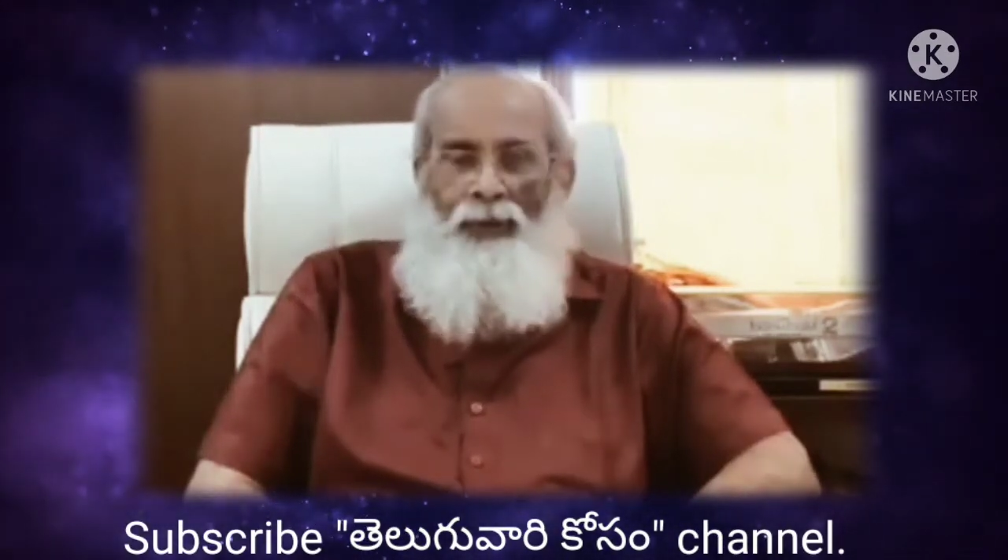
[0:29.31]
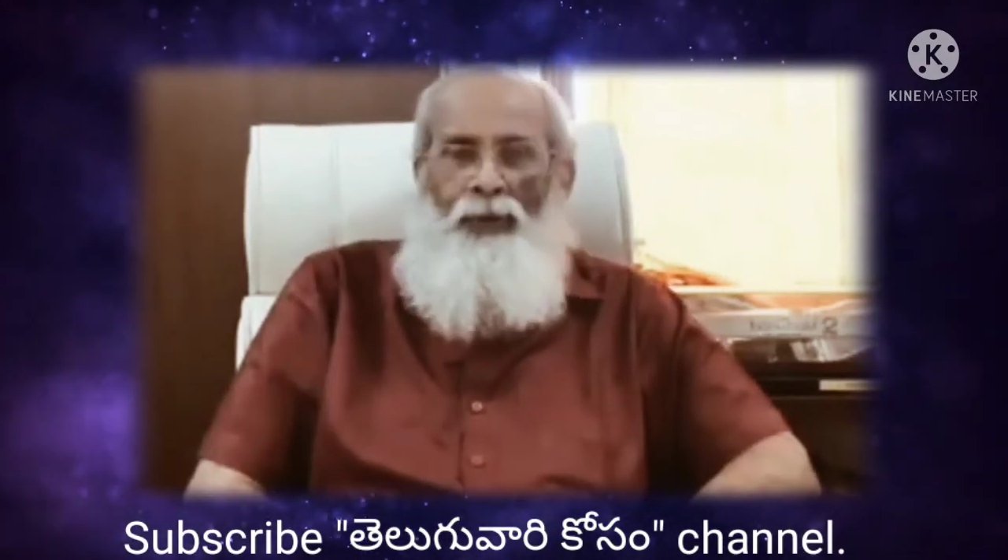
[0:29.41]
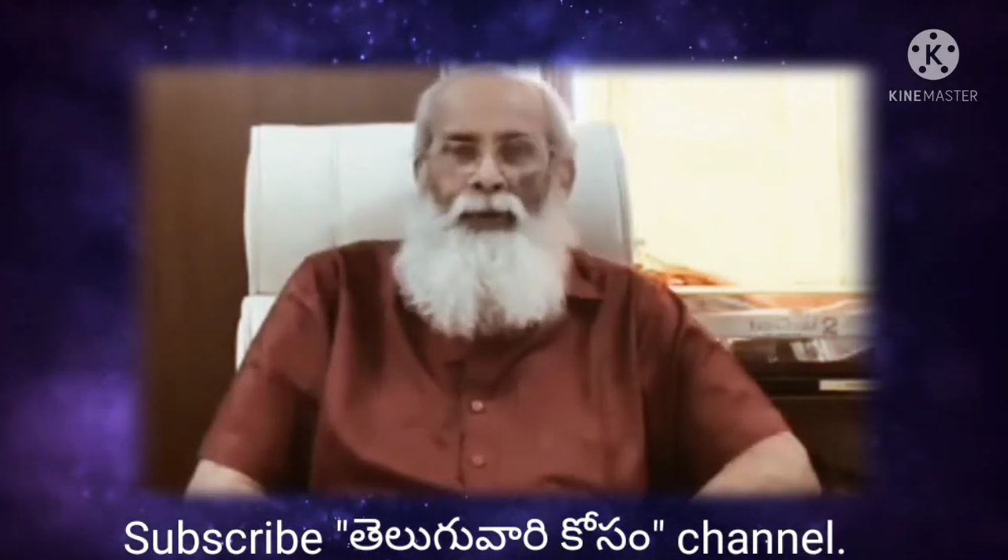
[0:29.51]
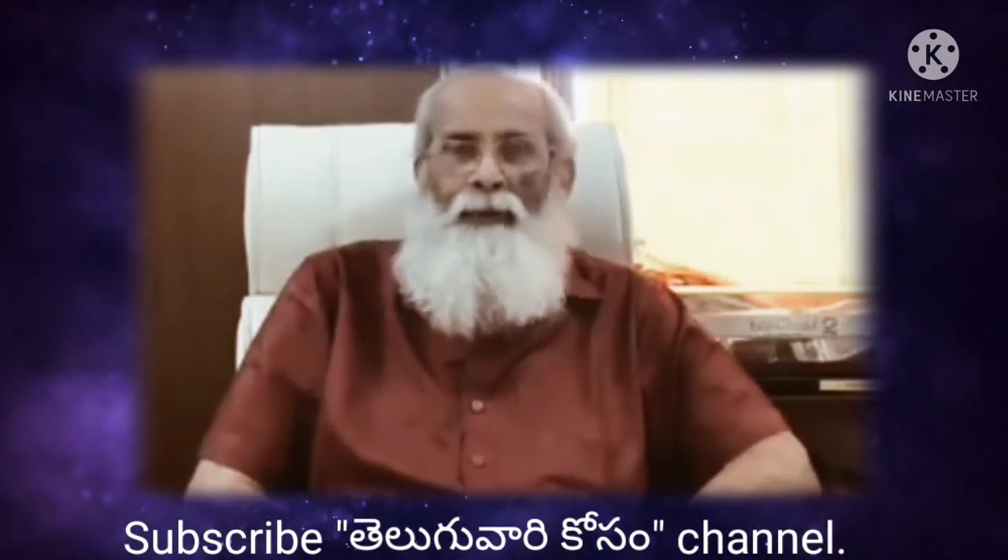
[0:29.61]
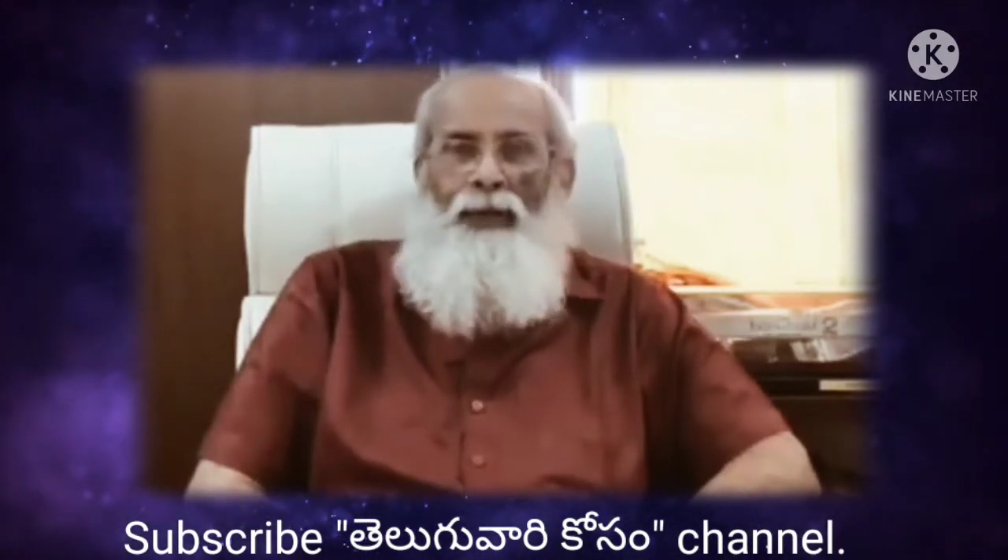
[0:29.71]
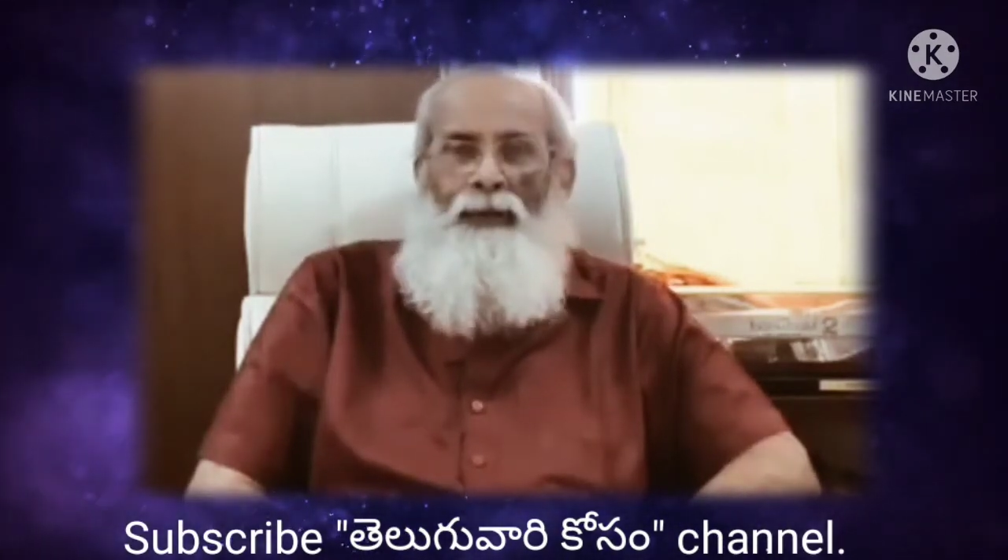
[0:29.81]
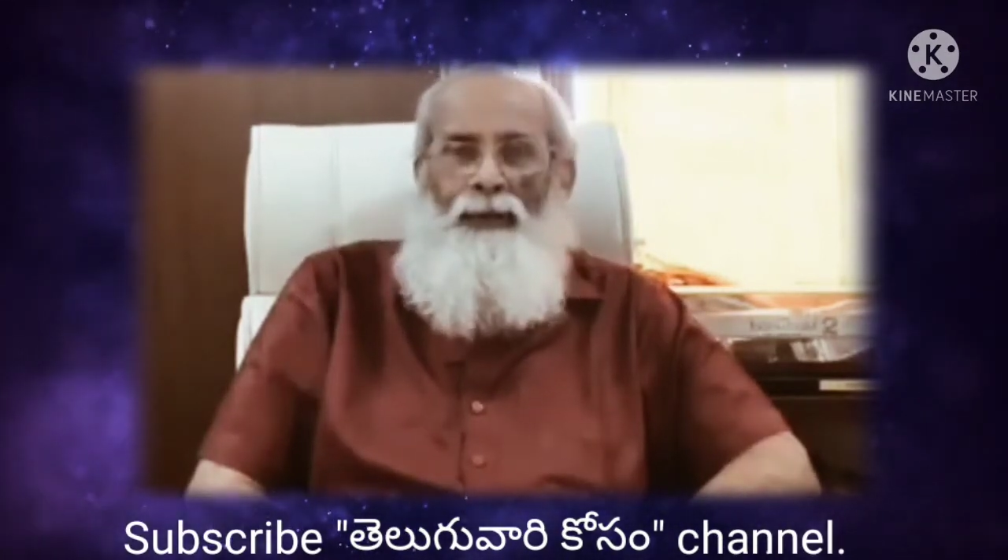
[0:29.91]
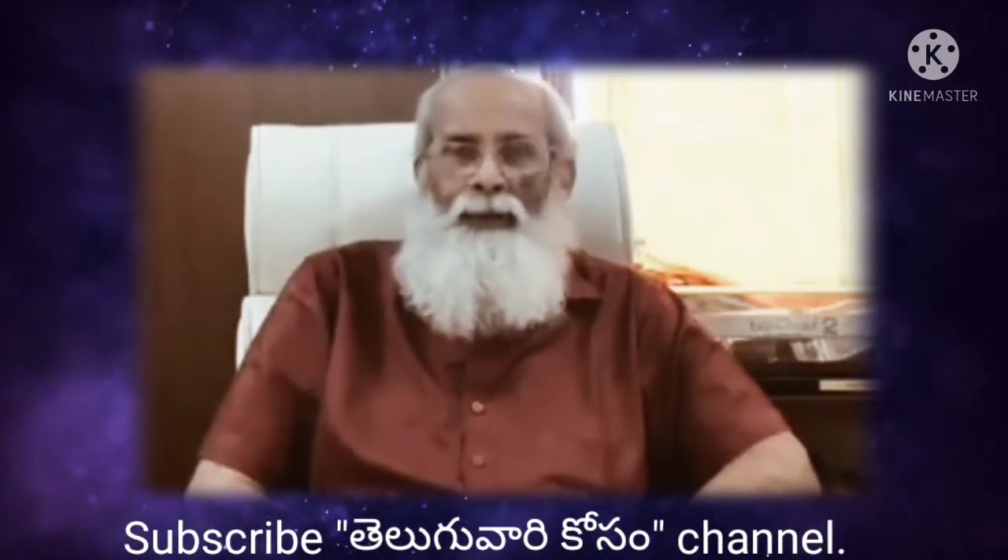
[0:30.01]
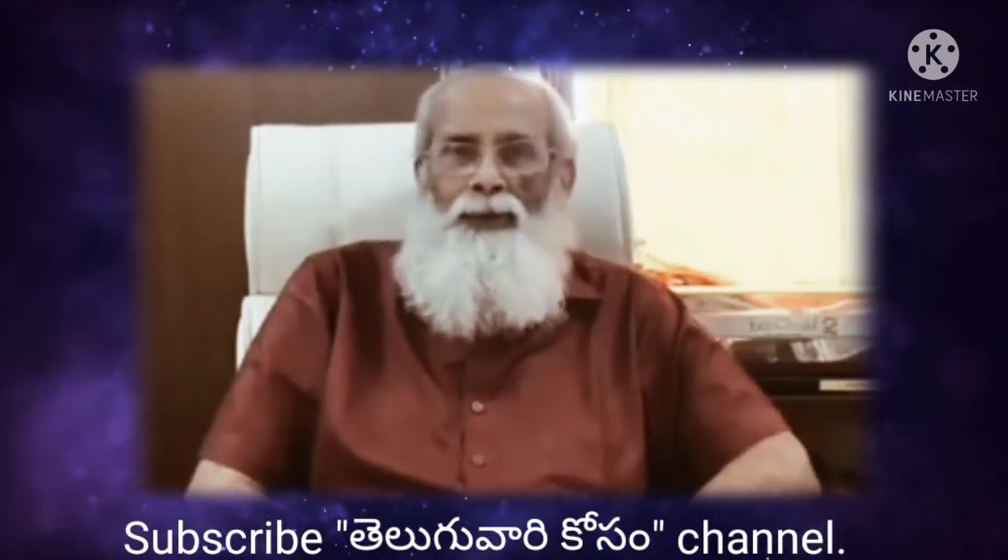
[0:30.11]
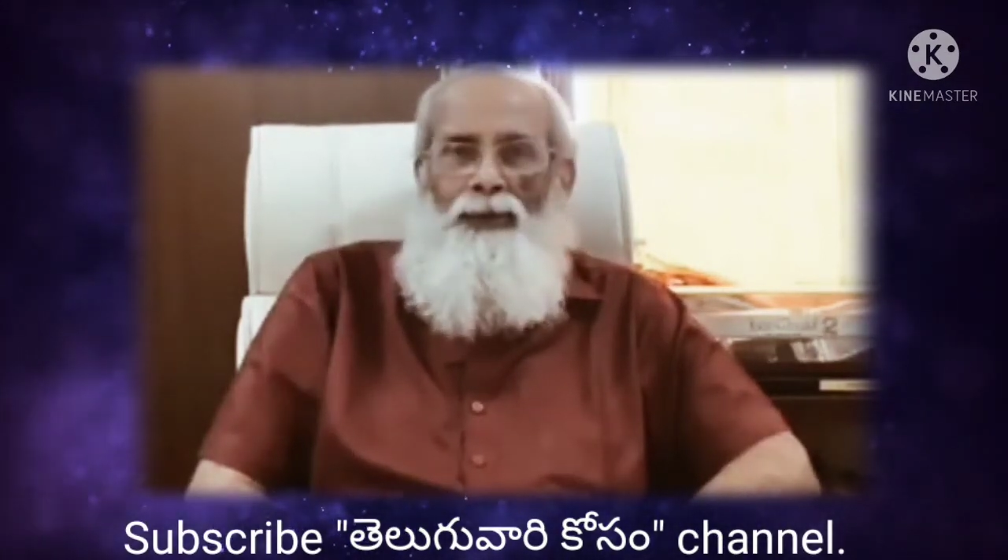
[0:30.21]
రెండు వేల
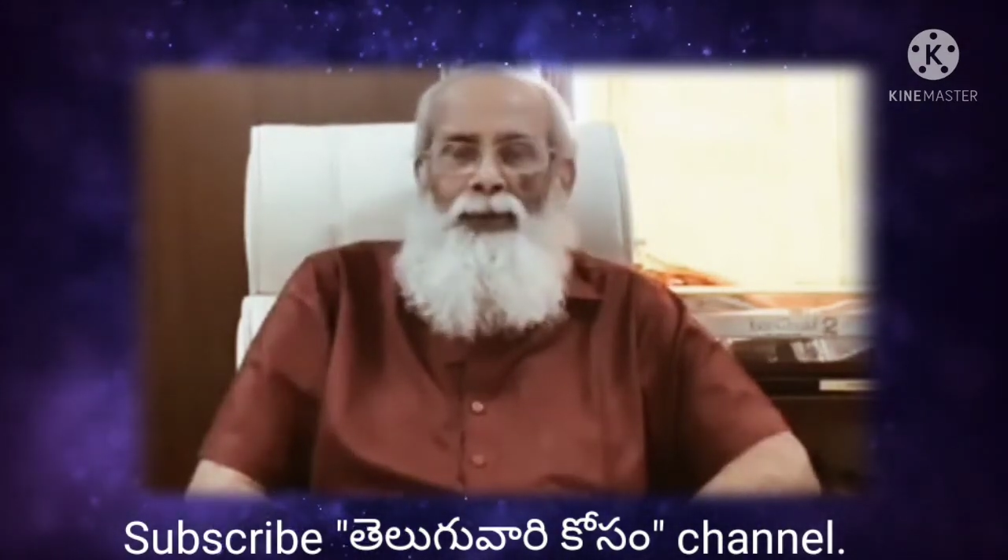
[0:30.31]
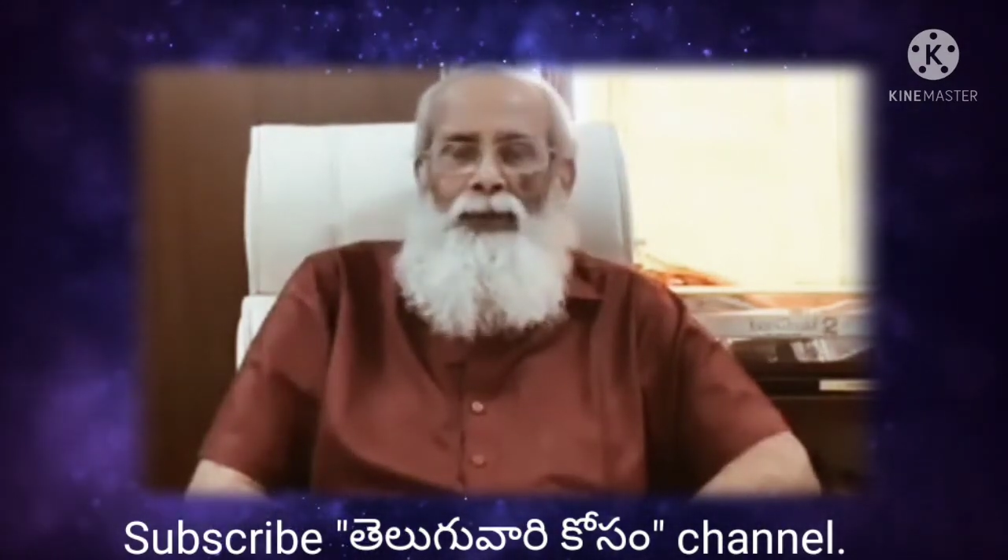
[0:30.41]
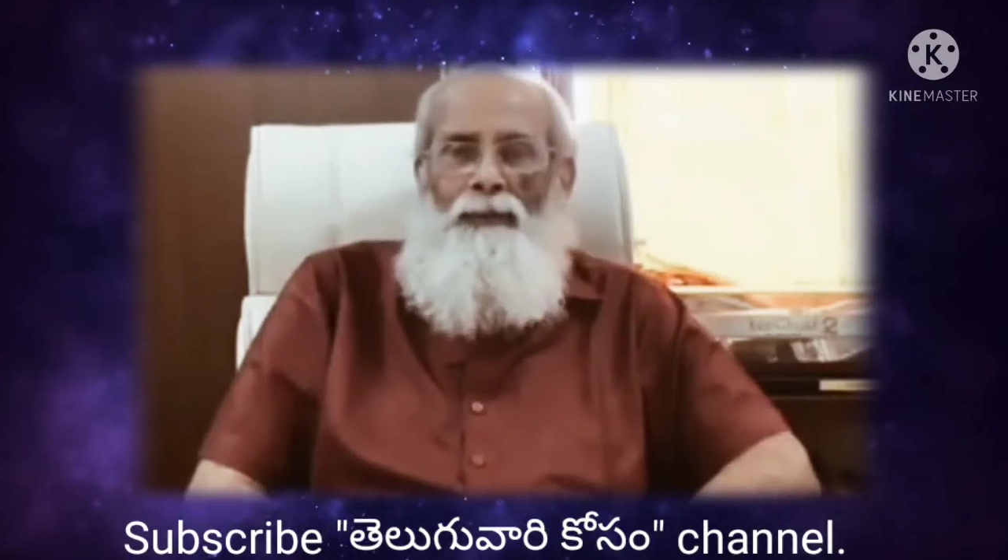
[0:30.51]
ఒకటిలో స్టూడెంట్